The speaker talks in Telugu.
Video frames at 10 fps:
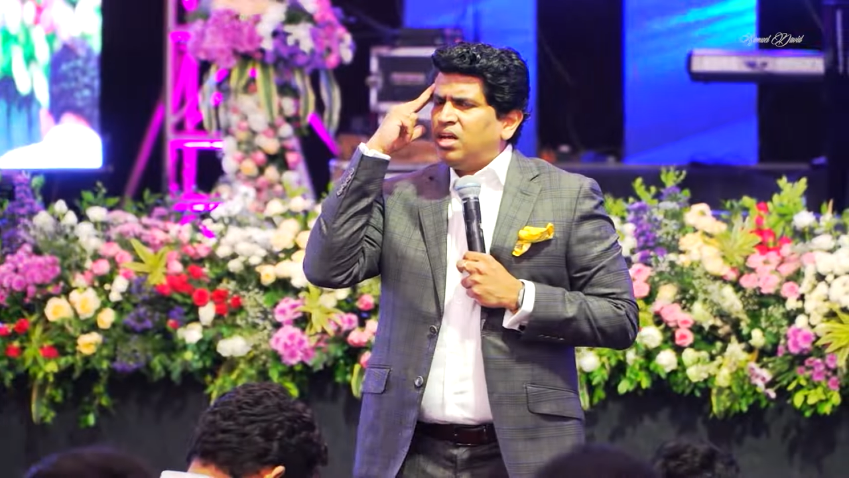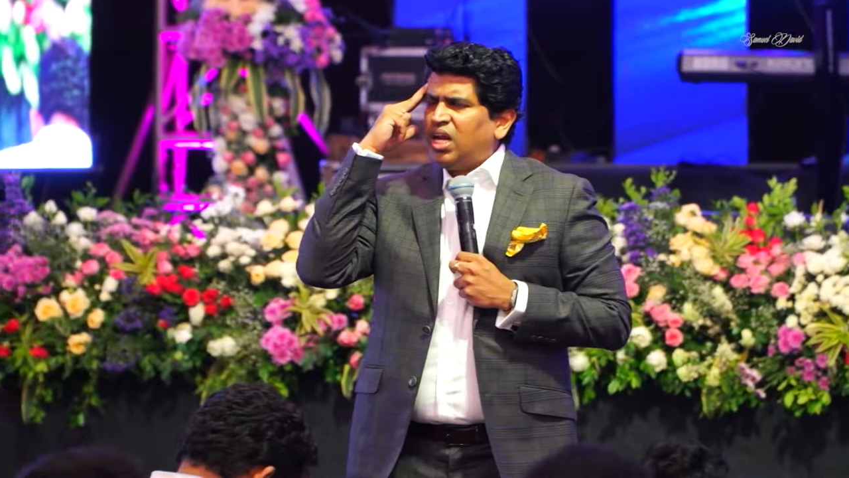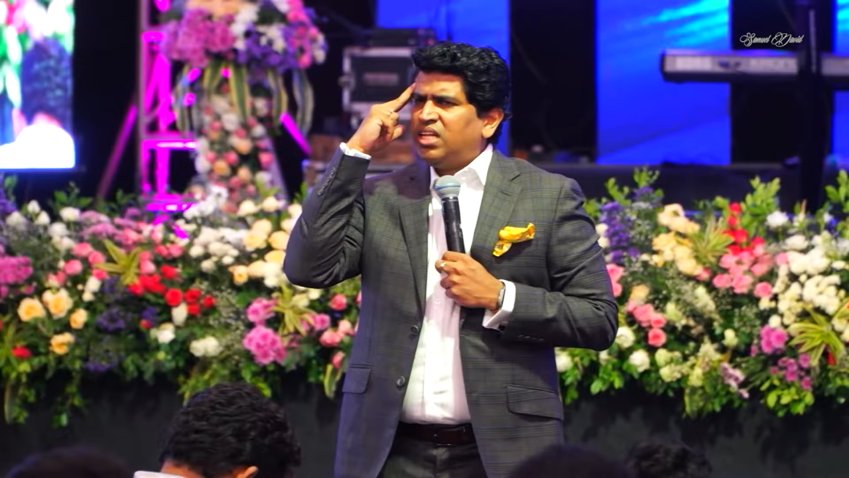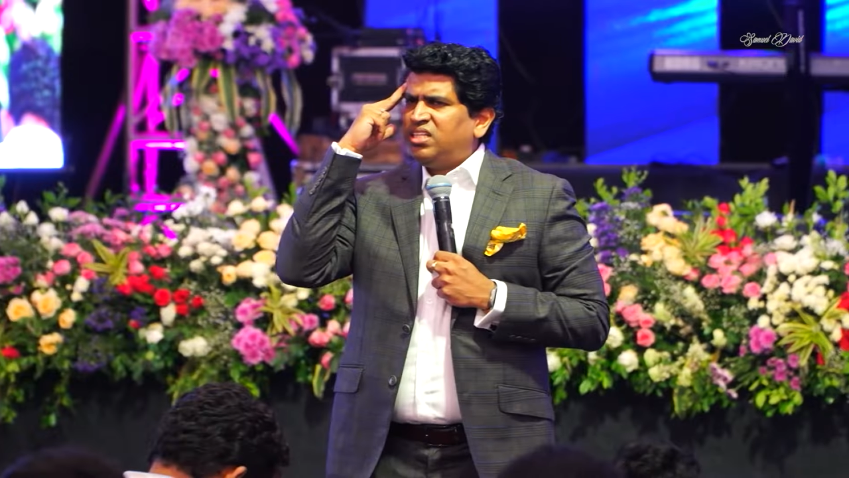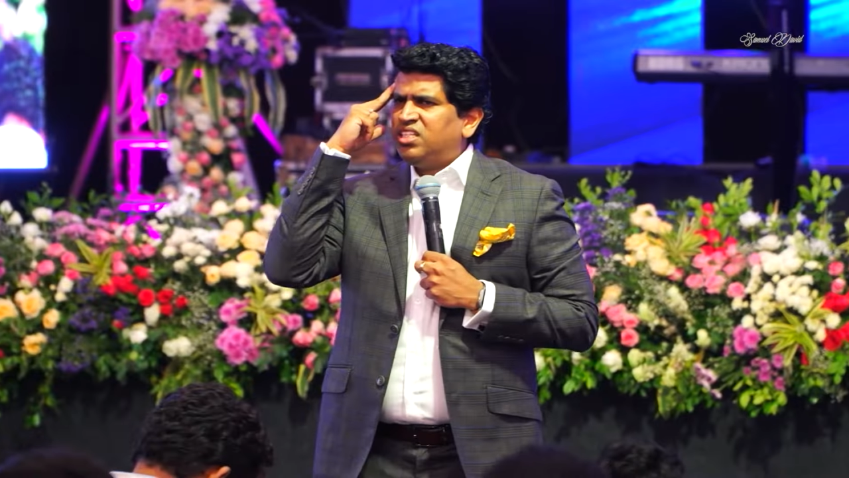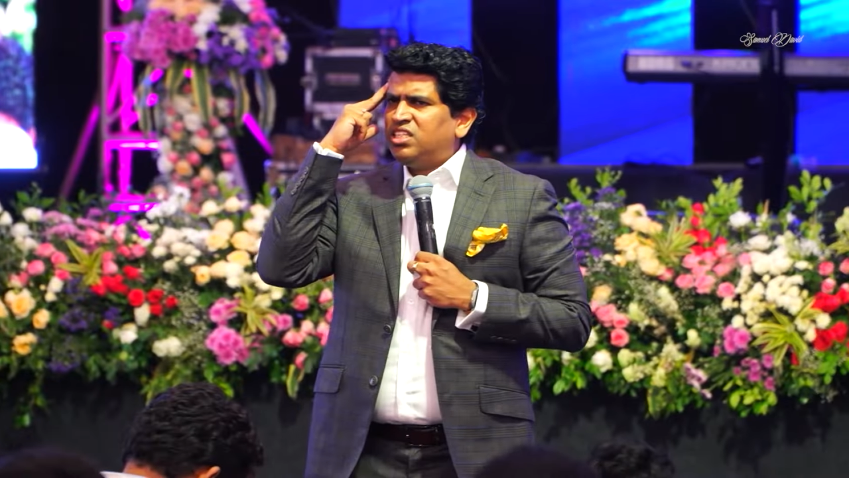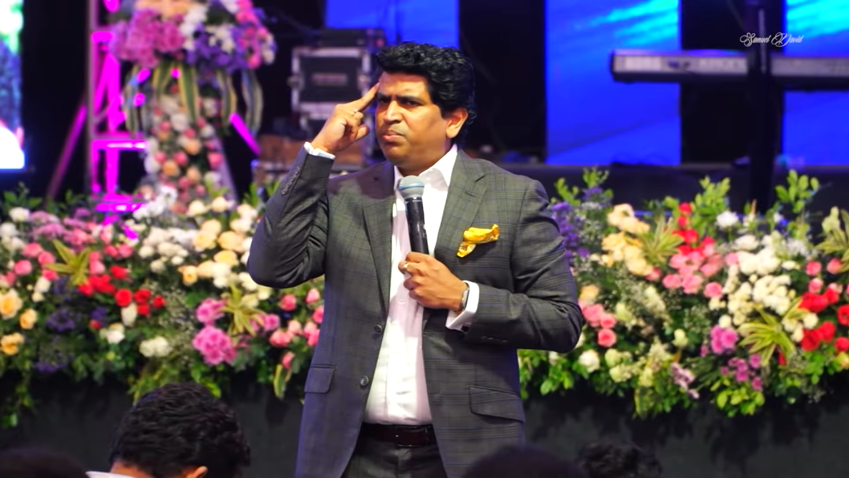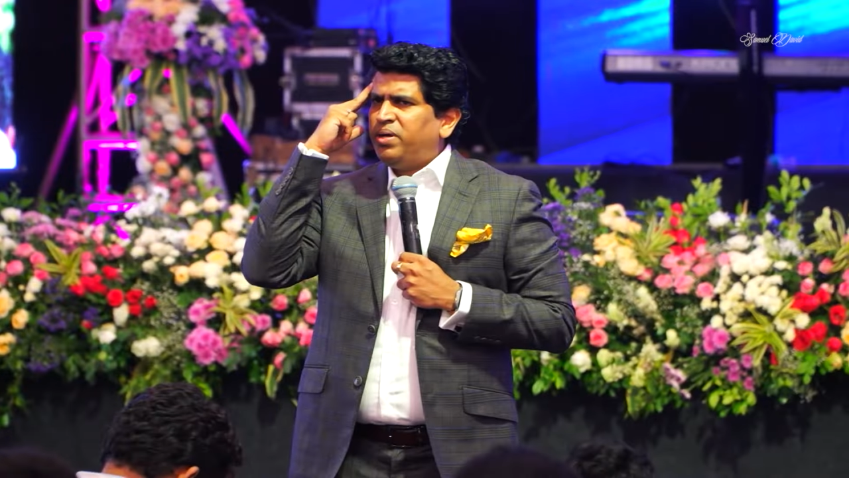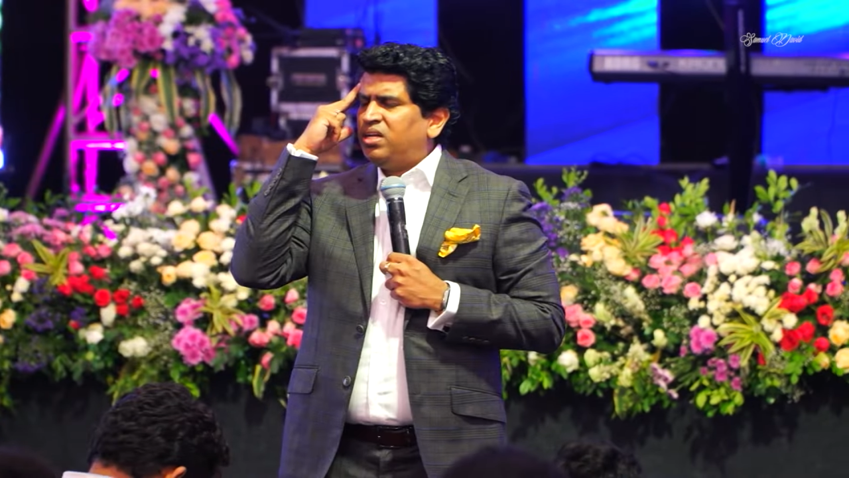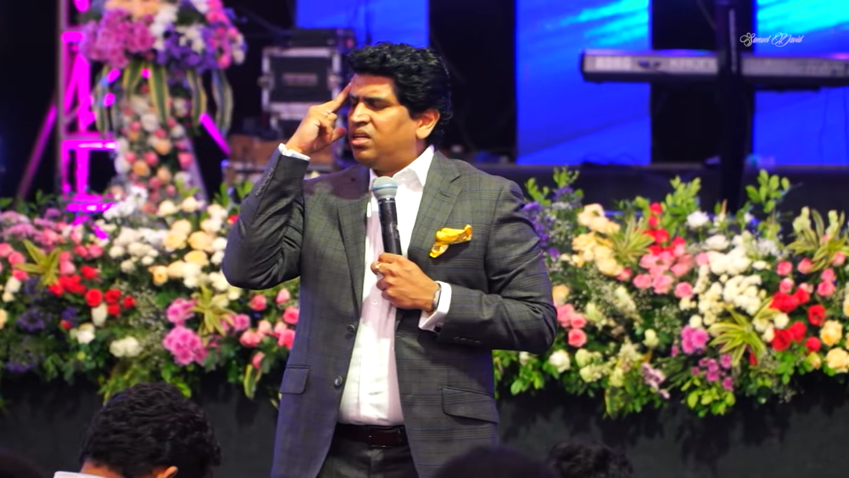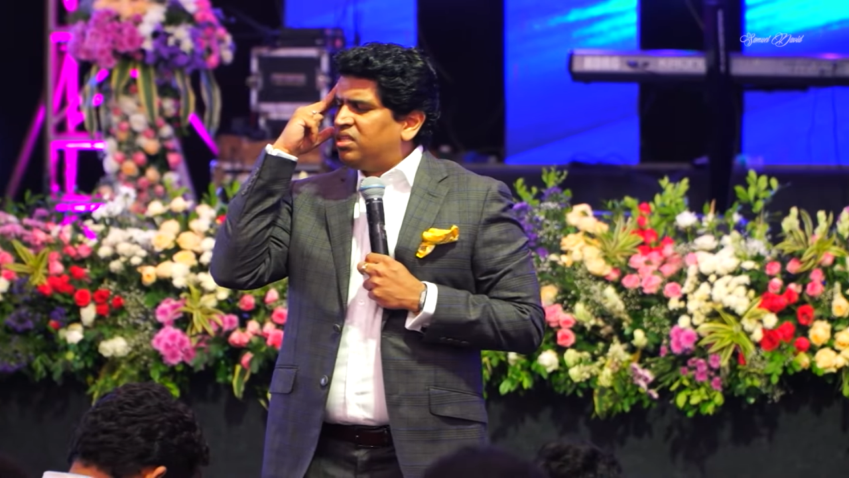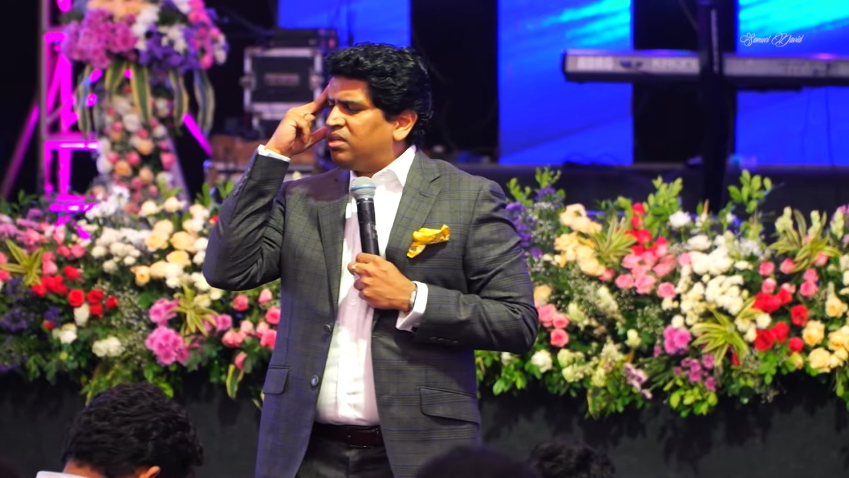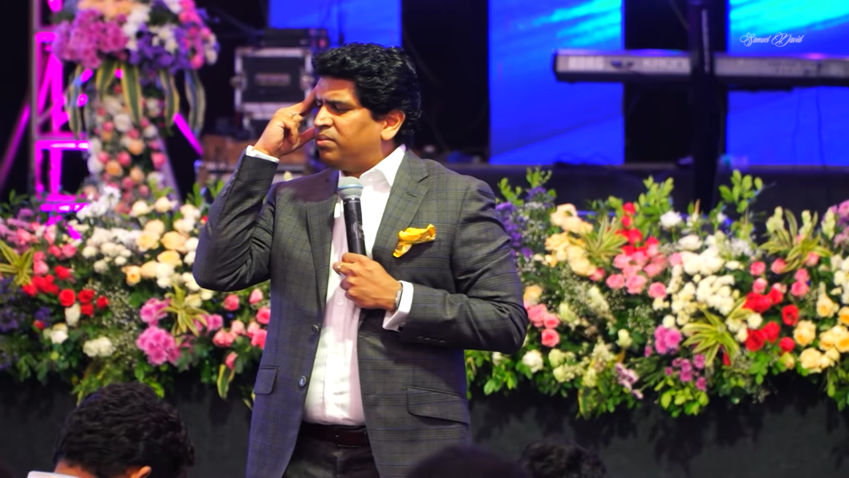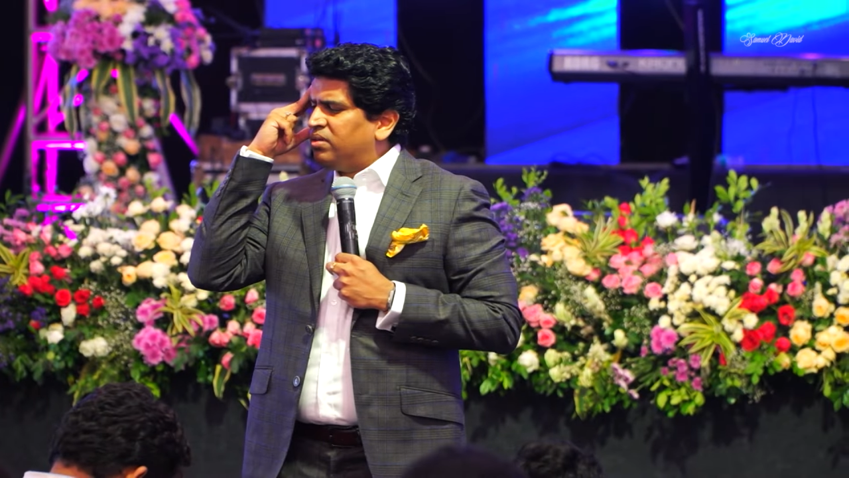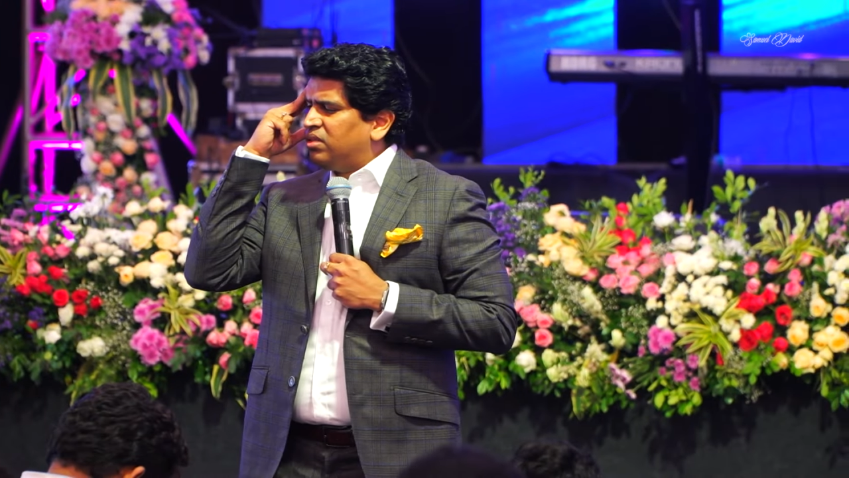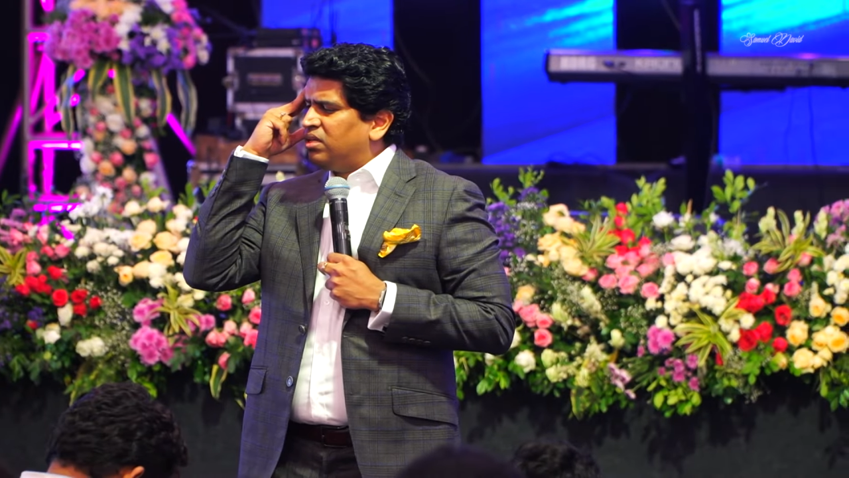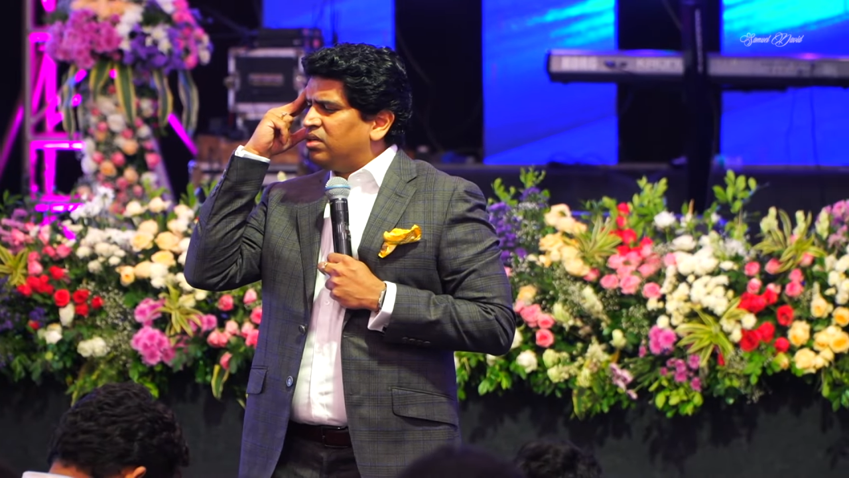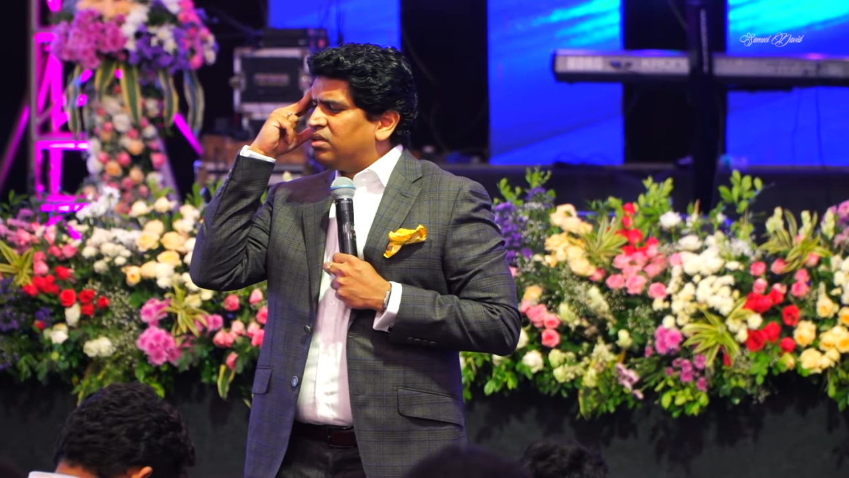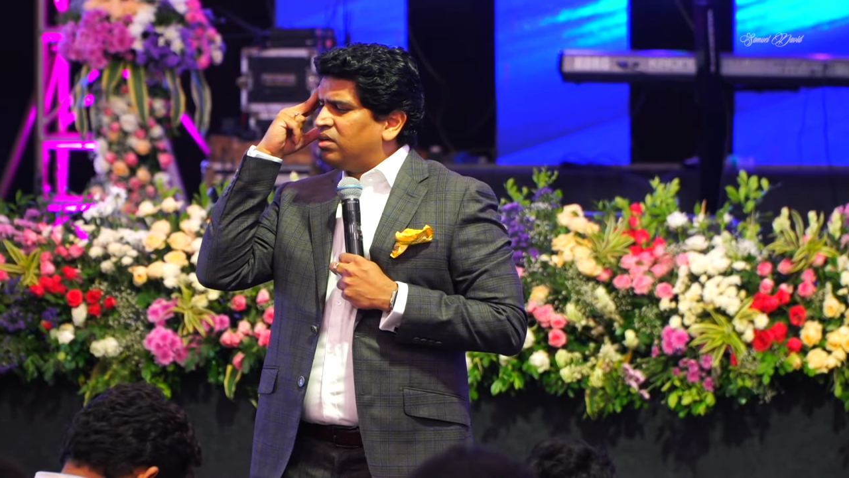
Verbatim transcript: లాదర్ చచ్చిపోయాడంటే నిద్రపోతున్నాడు